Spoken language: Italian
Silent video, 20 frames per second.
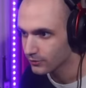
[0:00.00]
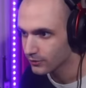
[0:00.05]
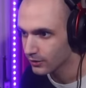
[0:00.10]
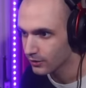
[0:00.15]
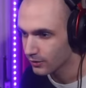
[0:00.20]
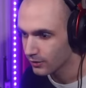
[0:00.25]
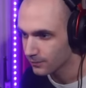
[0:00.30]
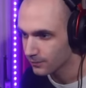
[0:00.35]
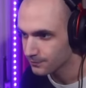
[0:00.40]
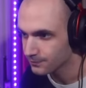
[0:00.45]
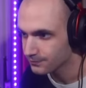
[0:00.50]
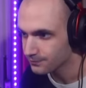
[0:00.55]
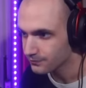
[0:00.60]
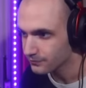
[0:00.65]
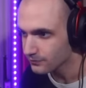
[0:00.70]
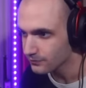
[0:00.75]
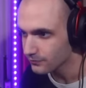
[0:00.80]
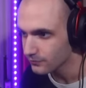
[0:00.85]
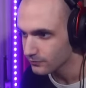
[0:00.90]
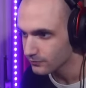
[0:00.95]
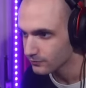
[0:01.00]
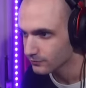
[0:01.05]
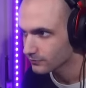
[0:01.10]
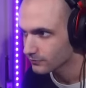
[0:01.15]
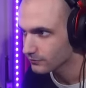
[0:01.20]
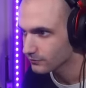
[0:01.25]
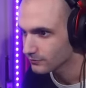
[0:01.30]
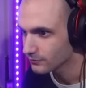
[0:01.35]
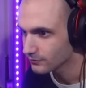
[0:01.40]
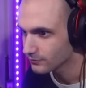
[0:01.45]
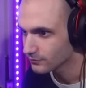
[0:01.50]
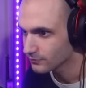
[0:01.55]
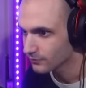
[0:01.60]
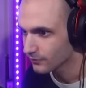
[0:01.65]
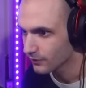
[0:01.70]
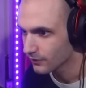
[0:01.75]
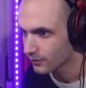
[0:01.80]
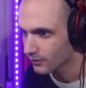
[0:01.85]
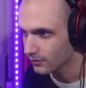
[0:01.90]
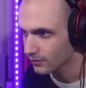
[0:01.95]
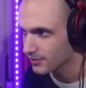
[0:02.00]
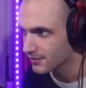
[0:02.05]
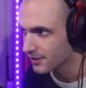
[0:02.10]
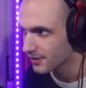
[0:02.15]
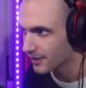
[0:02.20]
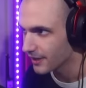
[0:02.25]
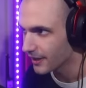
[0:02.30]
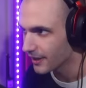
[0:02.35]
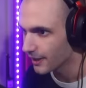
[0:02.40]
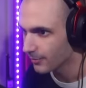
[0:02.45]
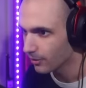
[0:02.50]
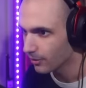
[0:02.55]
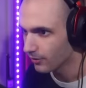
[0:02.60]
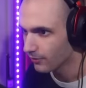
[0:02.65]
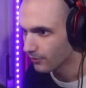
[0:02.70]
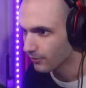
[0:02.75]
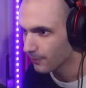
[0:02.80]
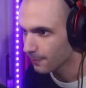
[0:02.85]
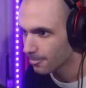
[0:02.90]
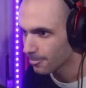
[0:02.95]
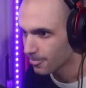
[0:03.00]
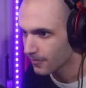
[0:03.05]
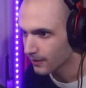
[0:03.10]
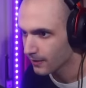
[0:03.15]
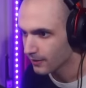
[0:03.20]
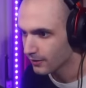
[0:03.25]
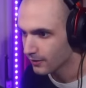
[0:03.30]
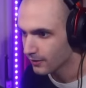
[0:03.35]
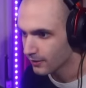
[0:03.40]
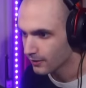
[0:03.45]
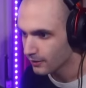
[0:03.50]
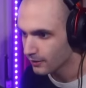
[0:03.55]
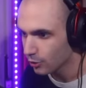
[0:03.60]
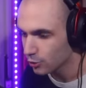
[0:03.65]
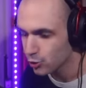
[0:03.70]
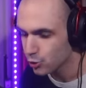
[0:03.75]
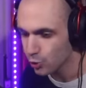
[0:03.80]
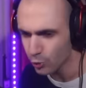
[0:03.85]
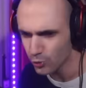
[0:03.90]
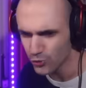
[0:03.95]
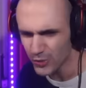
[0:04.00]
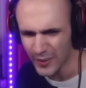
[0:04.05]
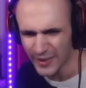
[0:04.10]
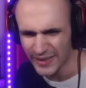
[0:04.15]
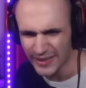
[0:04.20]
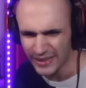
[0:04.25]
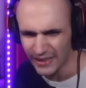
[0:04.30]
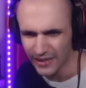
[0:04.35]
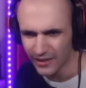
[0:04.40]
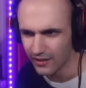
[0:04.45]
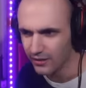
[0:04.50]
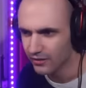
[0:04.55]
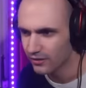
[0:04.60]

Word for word: Lascissimo, non so qua. Sì, Ribo. Ho solo due kill.